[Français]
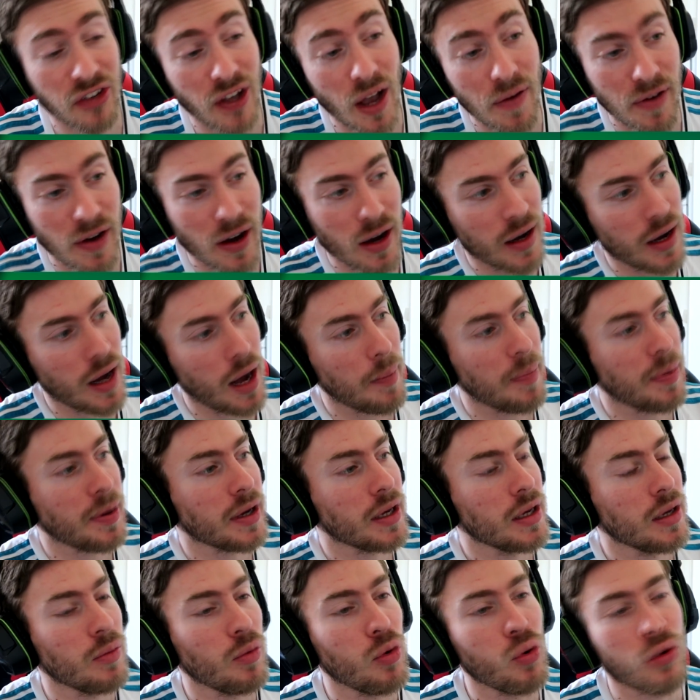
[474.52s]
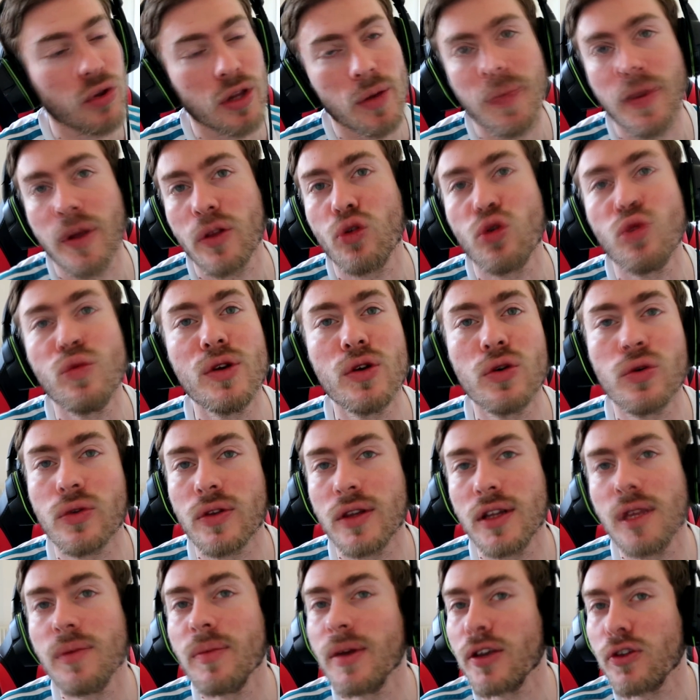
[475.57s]
ça va. Après, bon, on n'est pas tombé
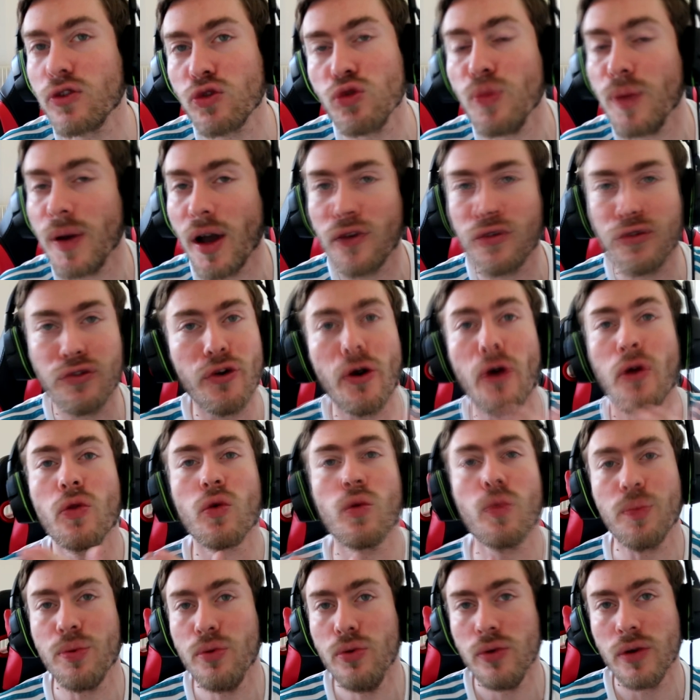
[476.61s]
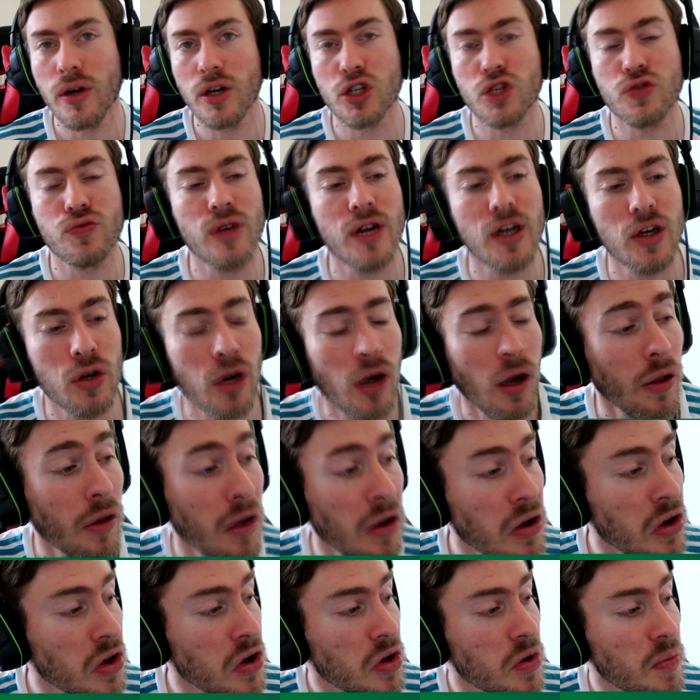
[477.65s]
contre des mecs super forts non plus, hein, je vous l'accorde.
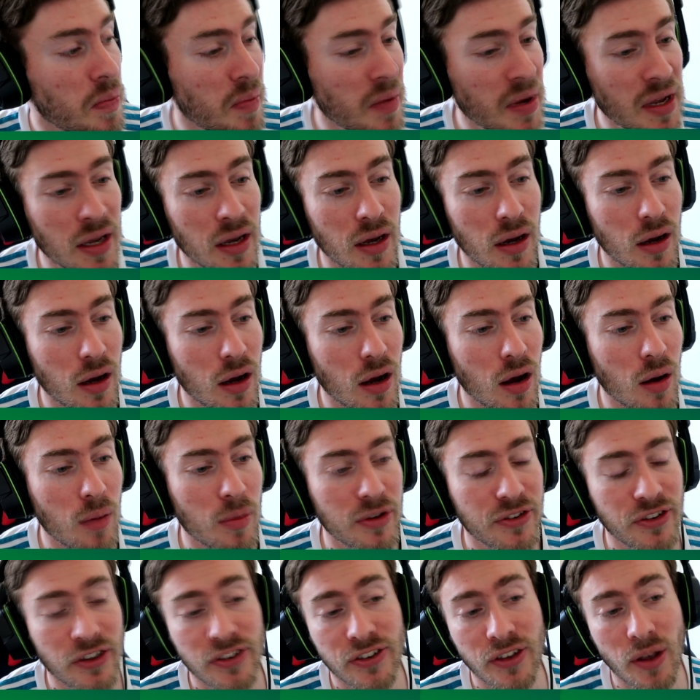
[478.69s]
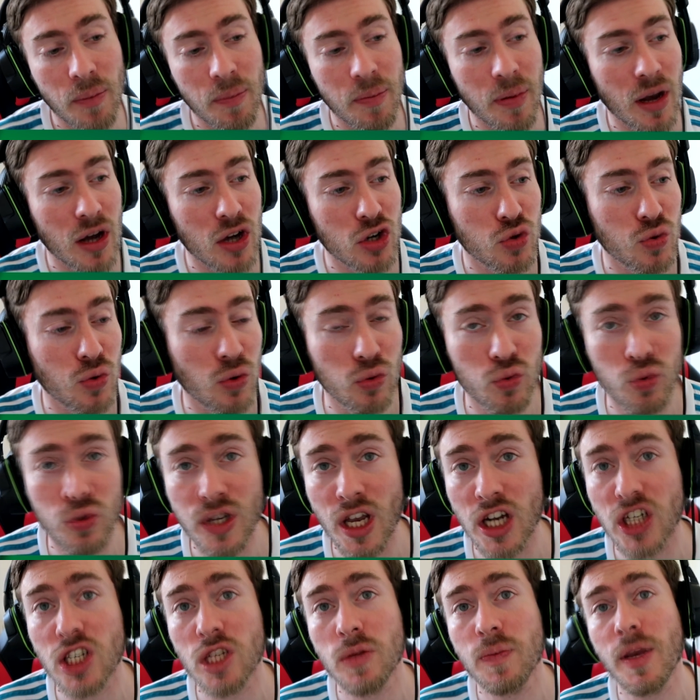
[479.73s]
Mais, euh, mais c'est sympa à jouer. En tout
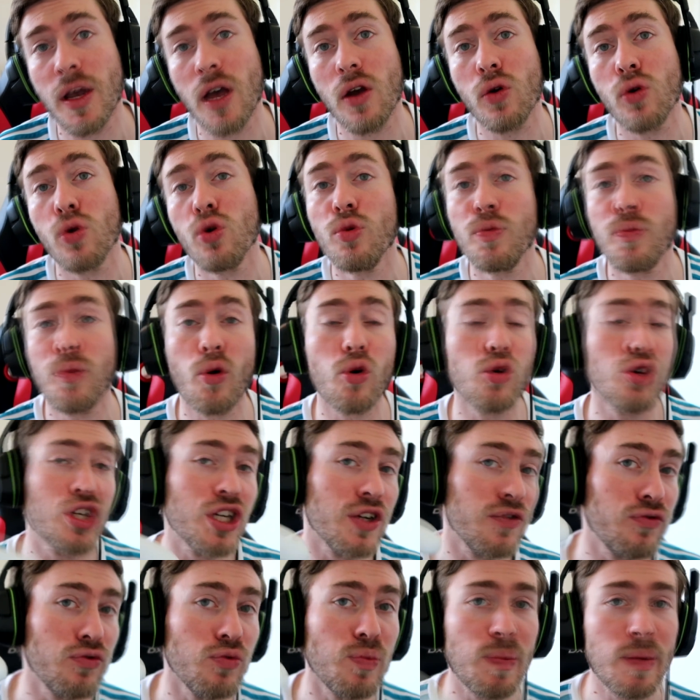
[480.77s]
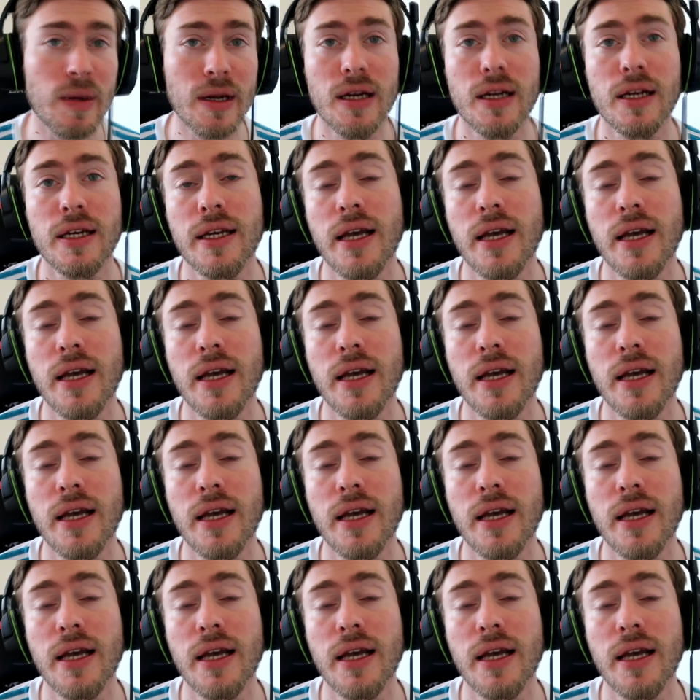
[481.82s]
cas, j'espère que le projet vous plaît,